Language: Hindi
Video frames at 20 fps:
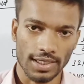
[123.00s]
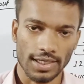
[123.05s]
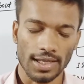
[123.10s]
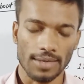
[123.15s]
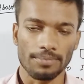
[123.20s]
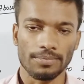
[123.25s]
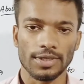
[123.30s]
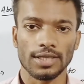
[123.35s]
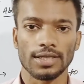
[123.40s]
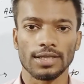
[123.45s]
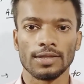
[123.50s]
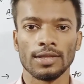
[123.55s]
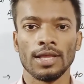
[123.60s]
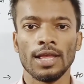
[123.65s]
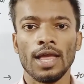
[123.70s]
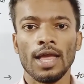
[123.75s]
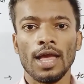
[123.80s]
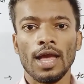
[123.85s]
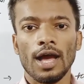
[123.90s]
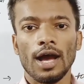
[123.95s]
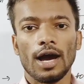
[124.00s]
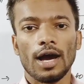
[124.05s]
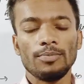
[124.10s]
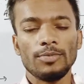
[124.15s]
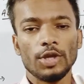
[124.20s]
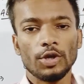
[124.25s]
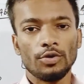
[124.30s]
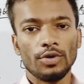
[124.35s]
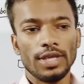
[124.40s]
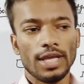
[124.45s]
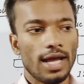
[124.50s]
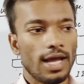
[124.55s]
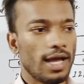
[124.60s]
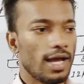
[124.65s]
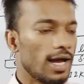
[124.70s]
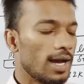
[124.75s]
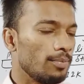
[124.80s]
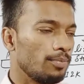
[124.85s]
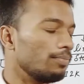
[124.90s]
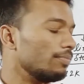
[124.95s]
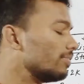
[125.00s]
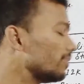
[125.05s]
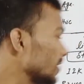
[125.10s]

का टाइम पीरियड है अब देखो यहाँ आप